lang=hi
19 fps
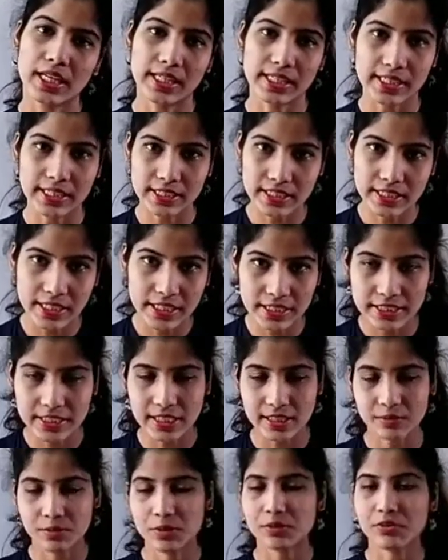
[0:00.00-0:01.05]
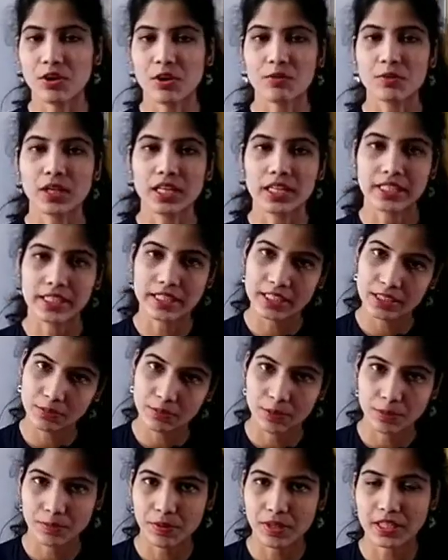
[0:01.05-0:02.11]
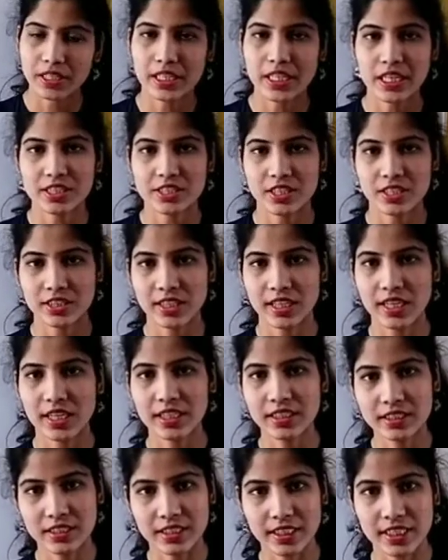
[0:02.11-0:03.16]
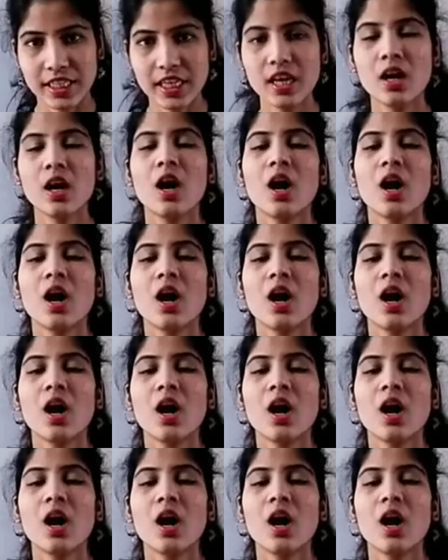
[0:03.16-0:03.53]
अल्किन की ही टाइप है फ्रॉम अल्किन ही प्रिपेयर किया जाता है ठीक है